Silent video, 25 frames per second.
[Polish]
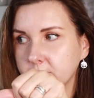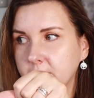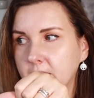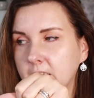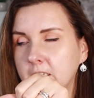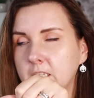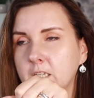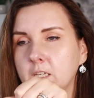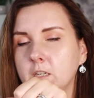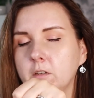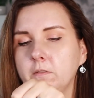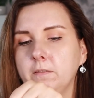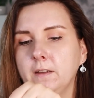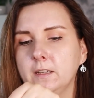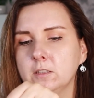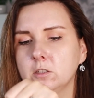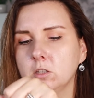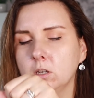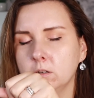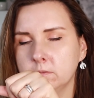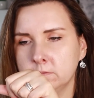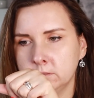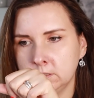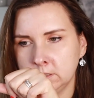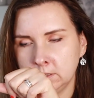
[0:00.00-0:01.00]
taki
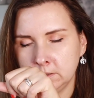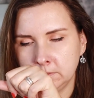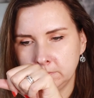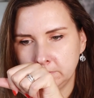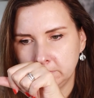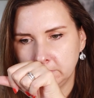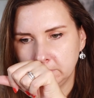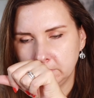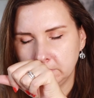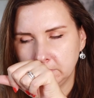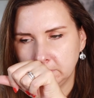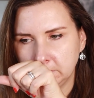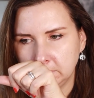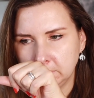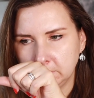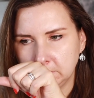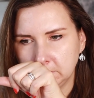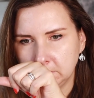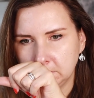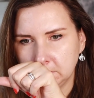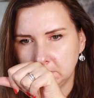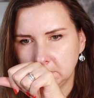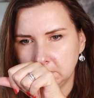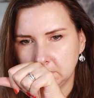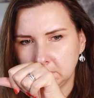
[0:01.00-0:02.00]
kwiatowy,
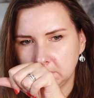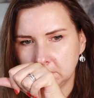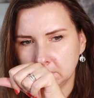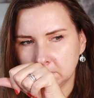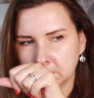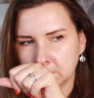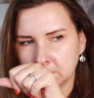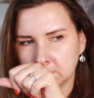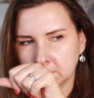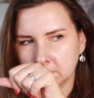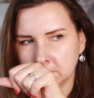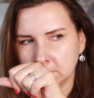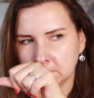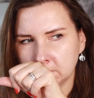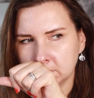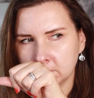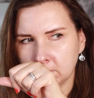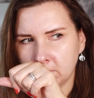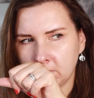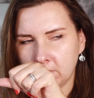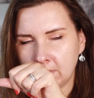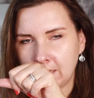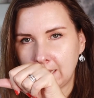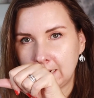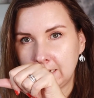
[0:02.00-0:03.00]

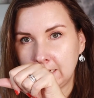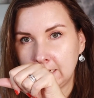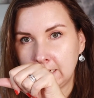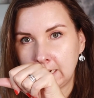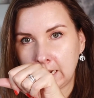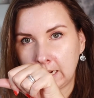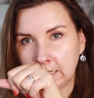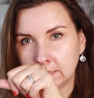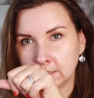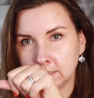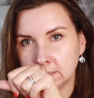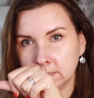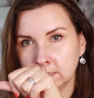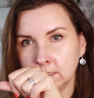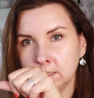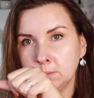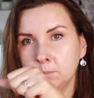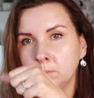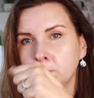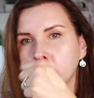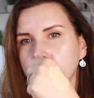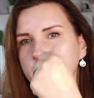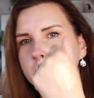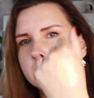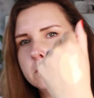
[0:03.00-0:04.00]
mm, delikatny,
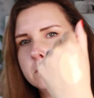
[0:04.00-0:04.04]
mm,